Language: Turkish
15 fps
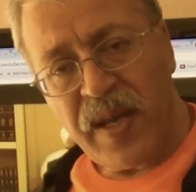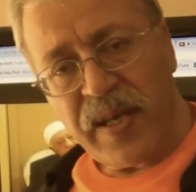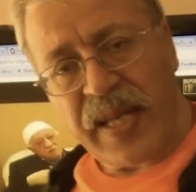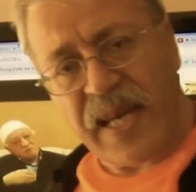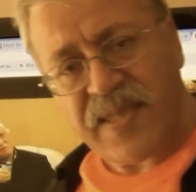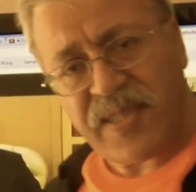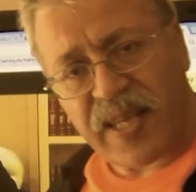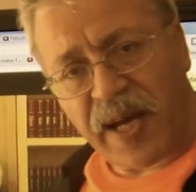
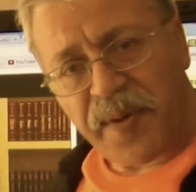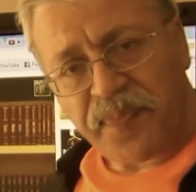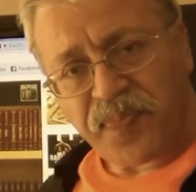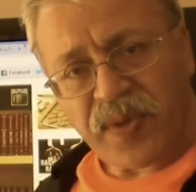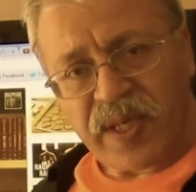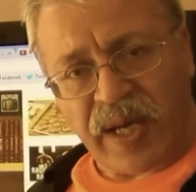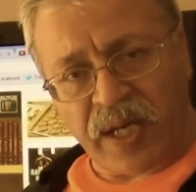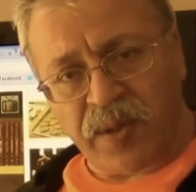Neyse,
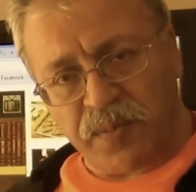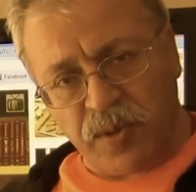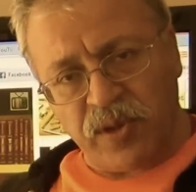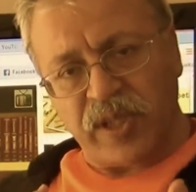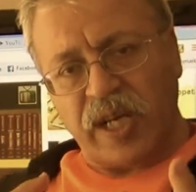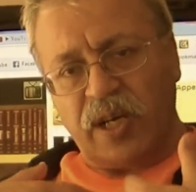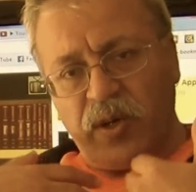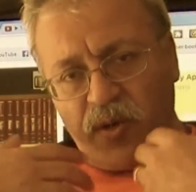yani
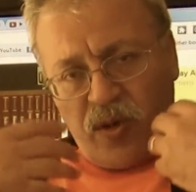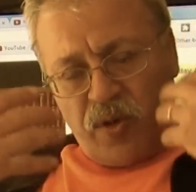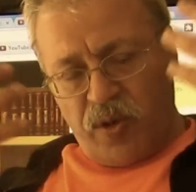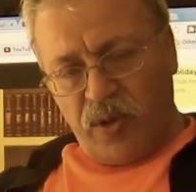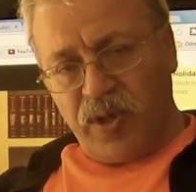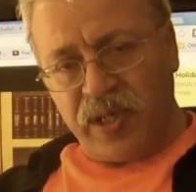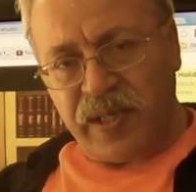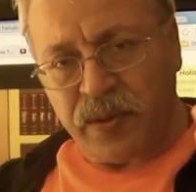burada
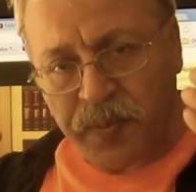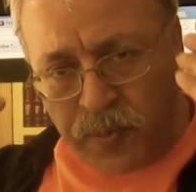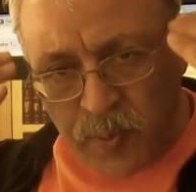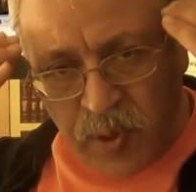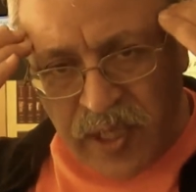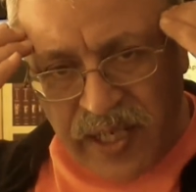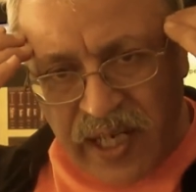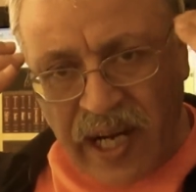e,
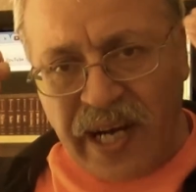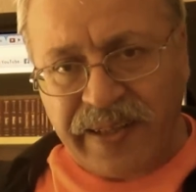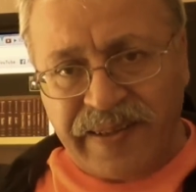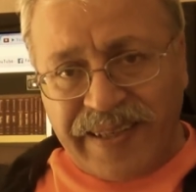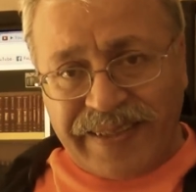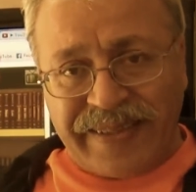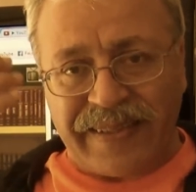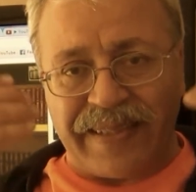bunları
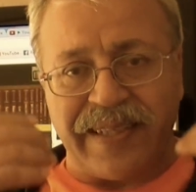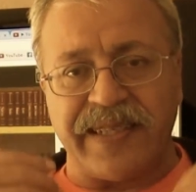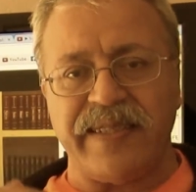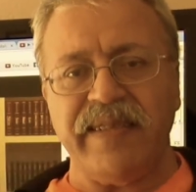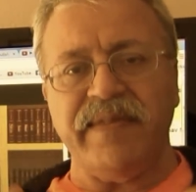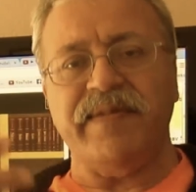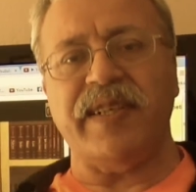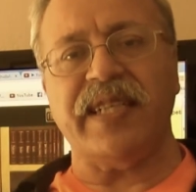
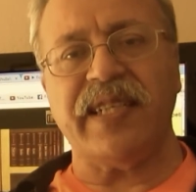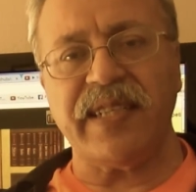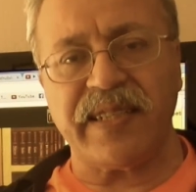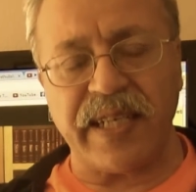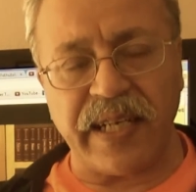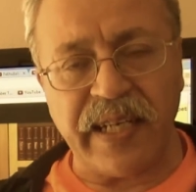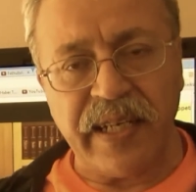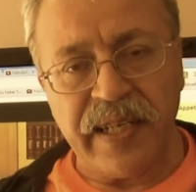hatırladığım
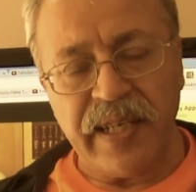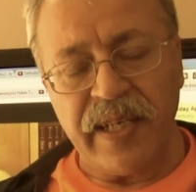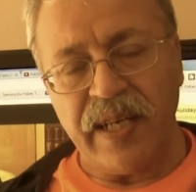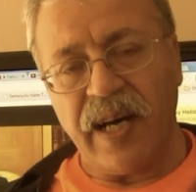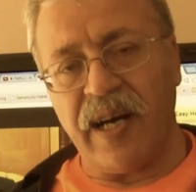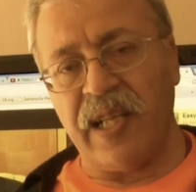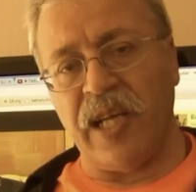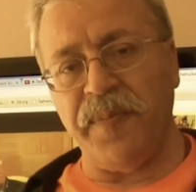vakitte
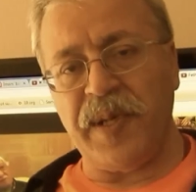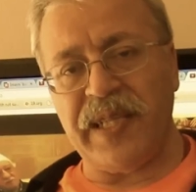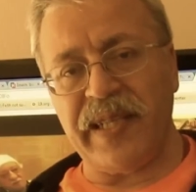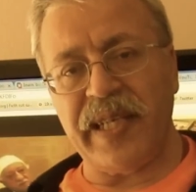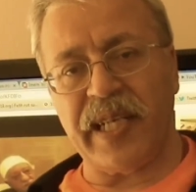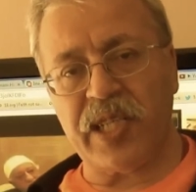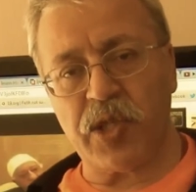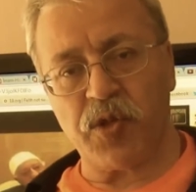
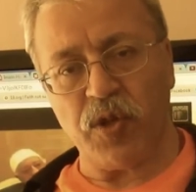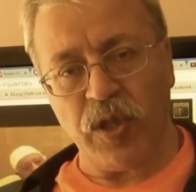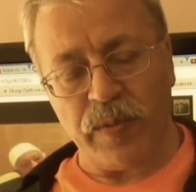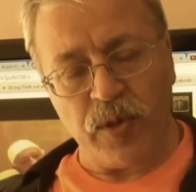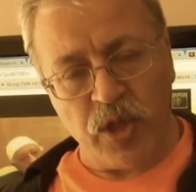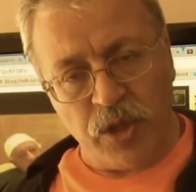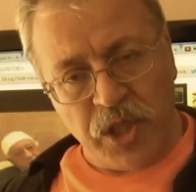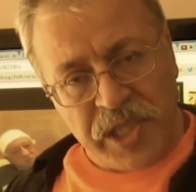alabildiğine
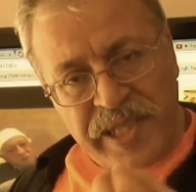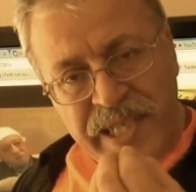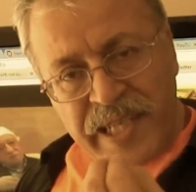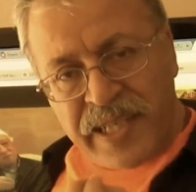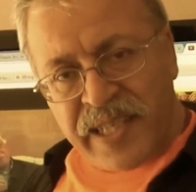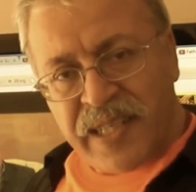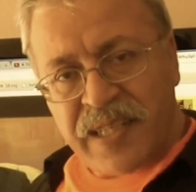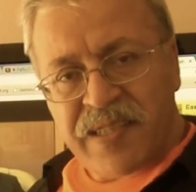kızıyorum çünkü
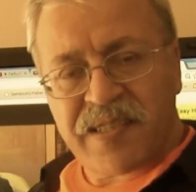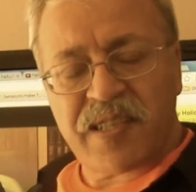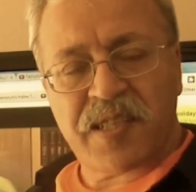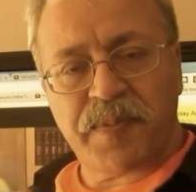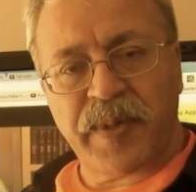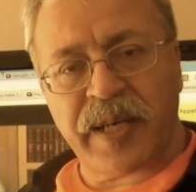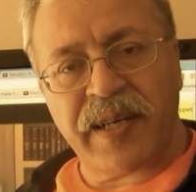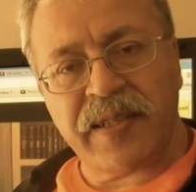dinin
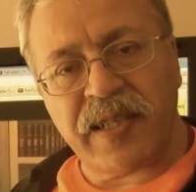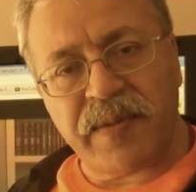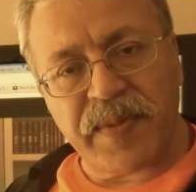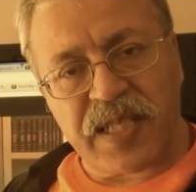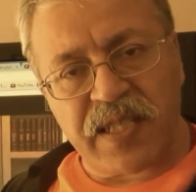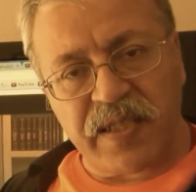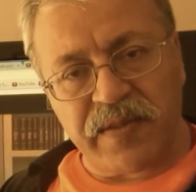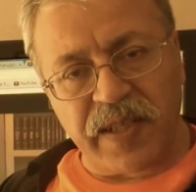istismar
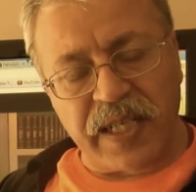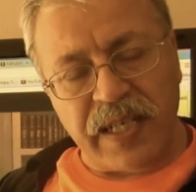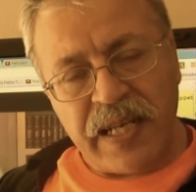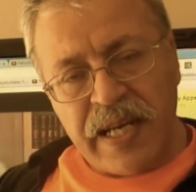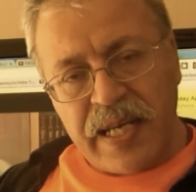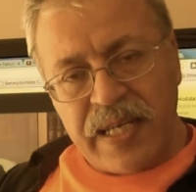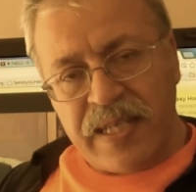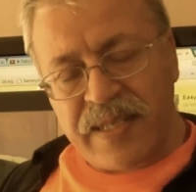edilmesi var.
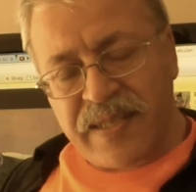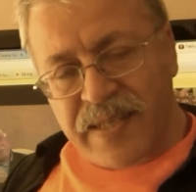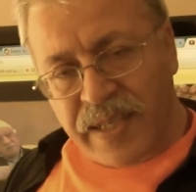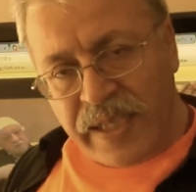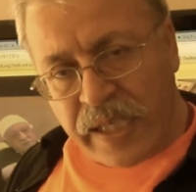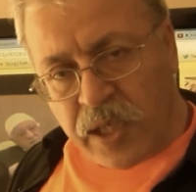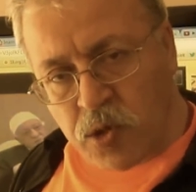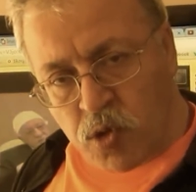
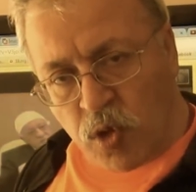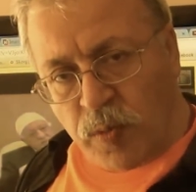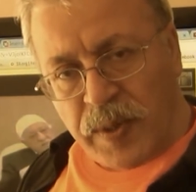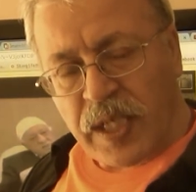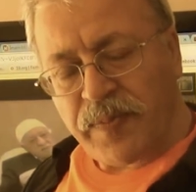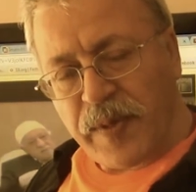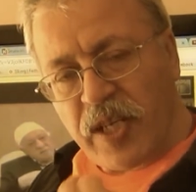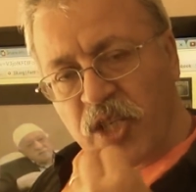İnsanlara
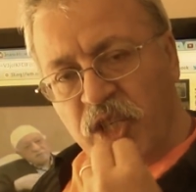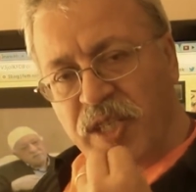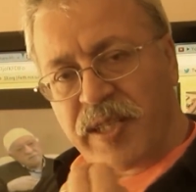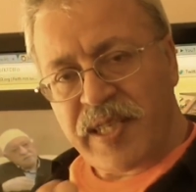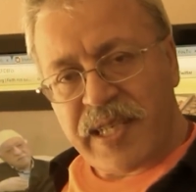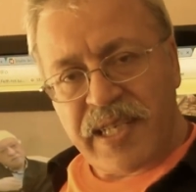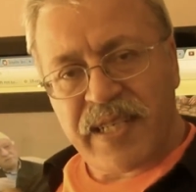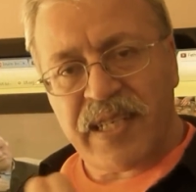zulmetmek için
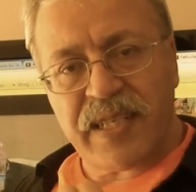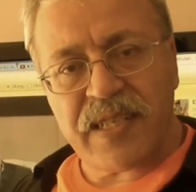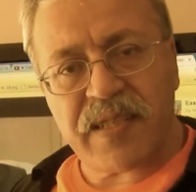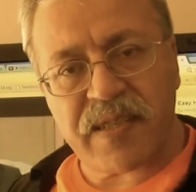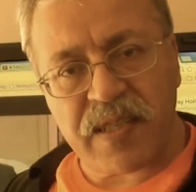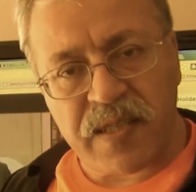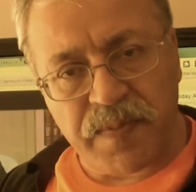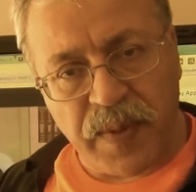dinin
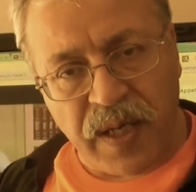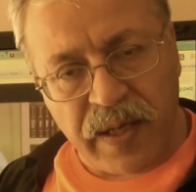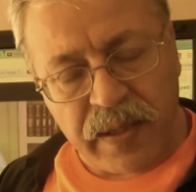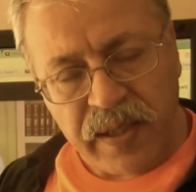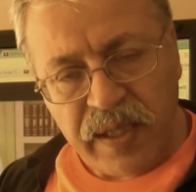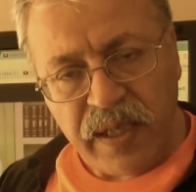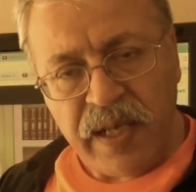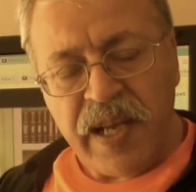
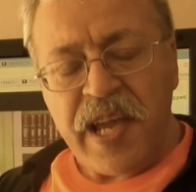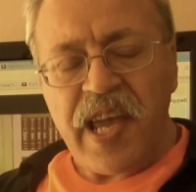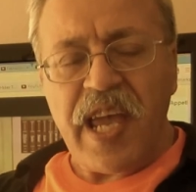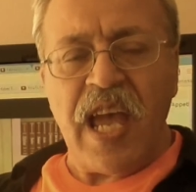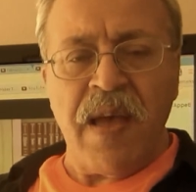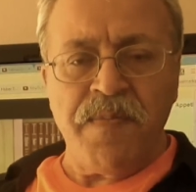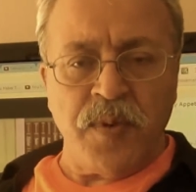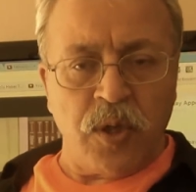istismarı
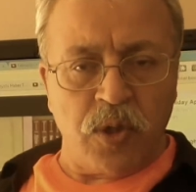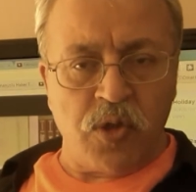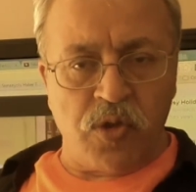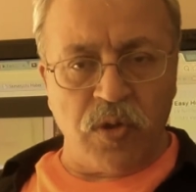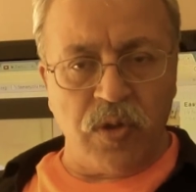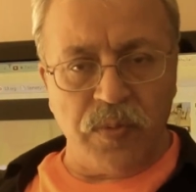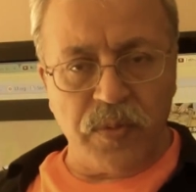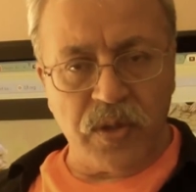en büyük
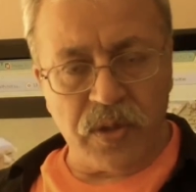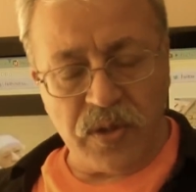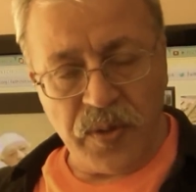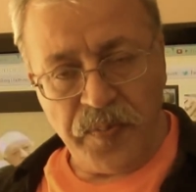zulümdür.